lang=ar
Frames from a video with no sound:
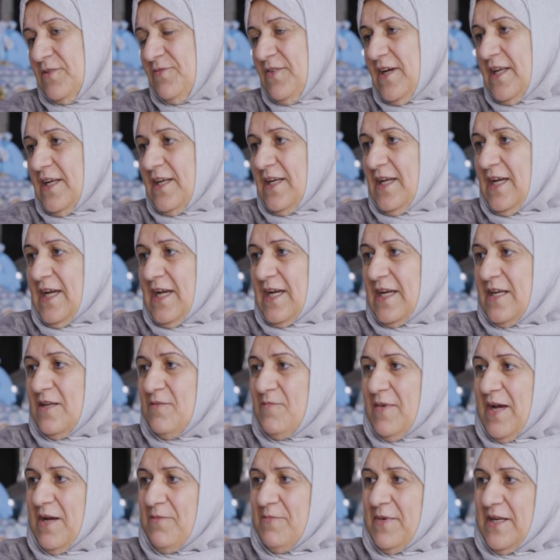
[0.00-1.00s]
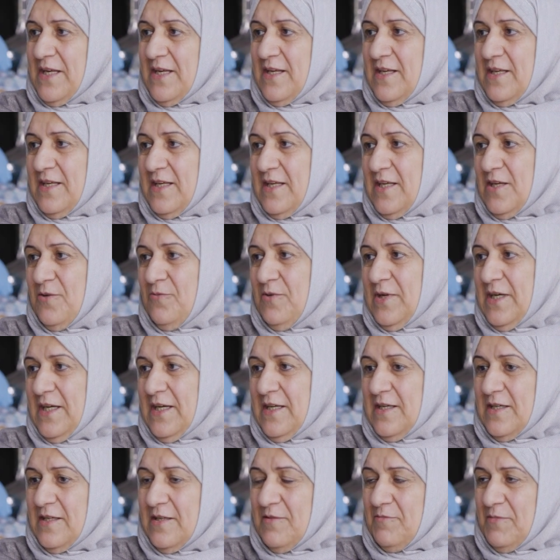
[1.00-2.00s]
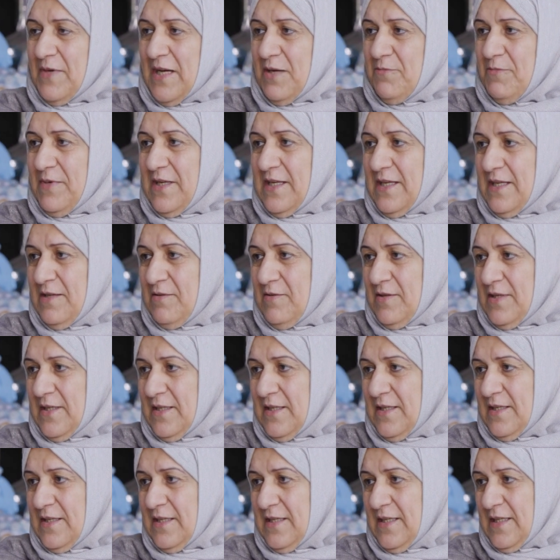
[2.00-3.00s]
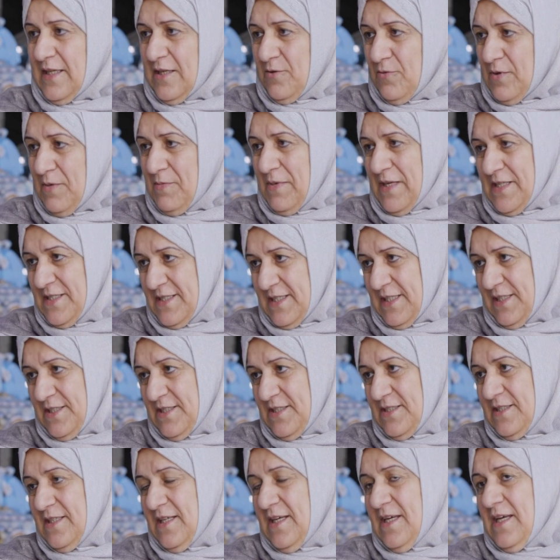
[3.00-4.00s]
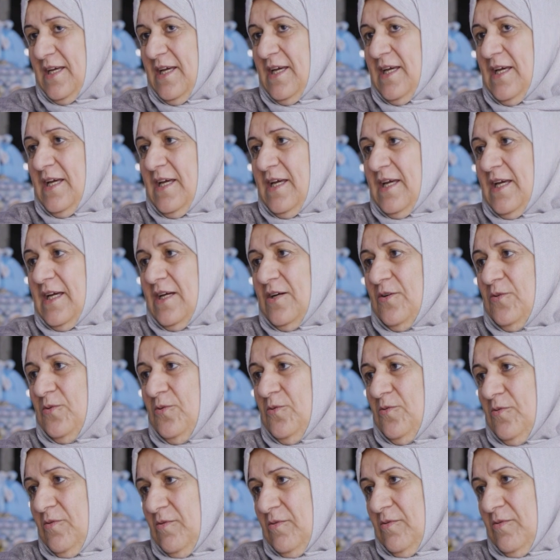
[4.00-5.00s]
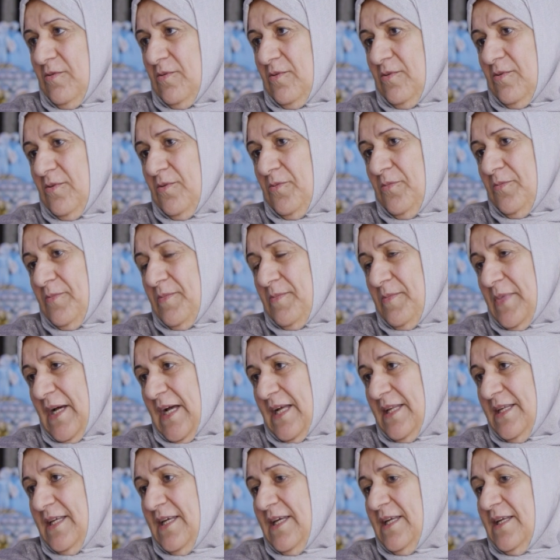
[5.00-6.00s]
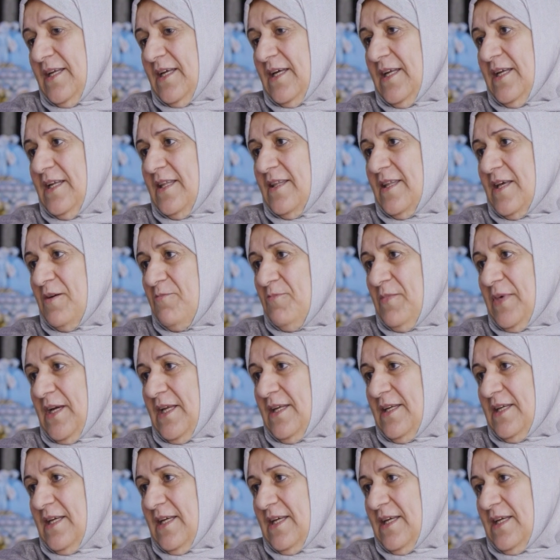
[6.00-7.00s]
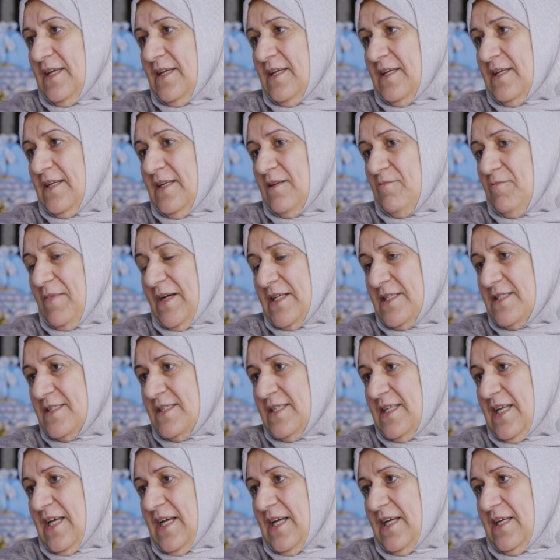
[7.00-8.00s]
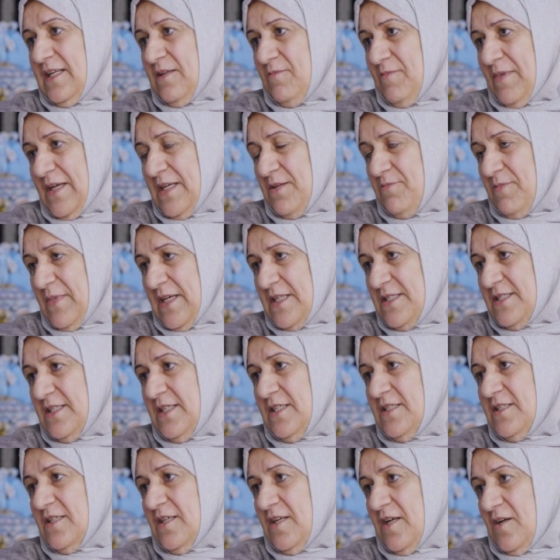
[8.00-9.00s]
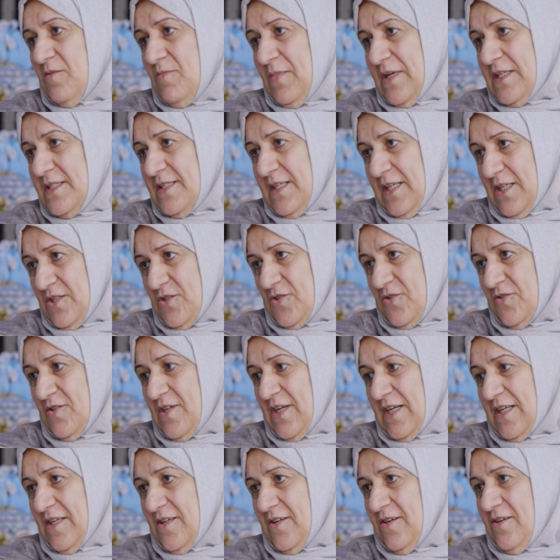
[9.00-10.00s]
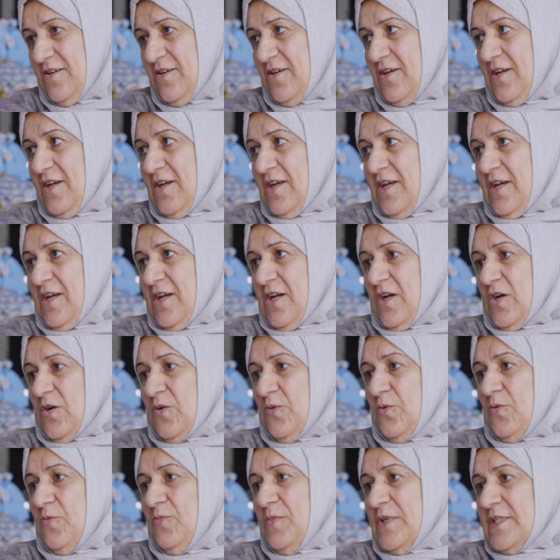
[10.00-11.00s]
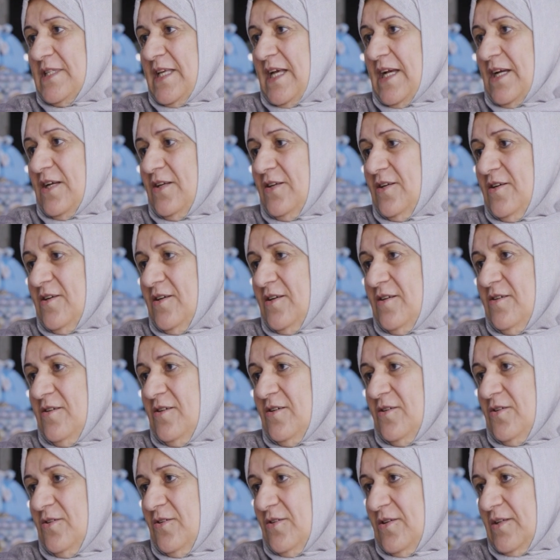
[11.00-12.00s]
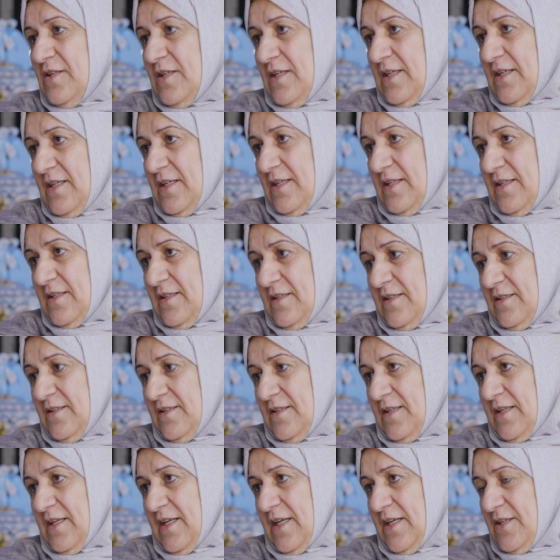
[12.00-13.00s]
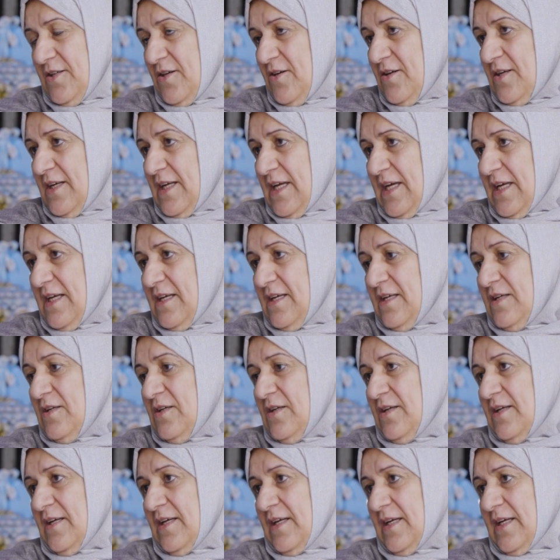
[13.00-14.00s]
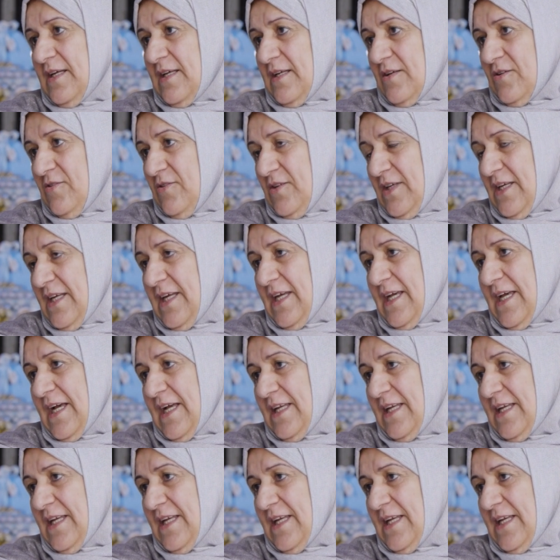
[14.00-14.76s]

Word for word: متفرقة حق المعمل اللي هو معمل اللي هو مزيج اي نعم وبعدين احنا ضمينا المصنع المزيج إلى المصنع الشوكولا اي ومسكناه آه، الإدارة كلية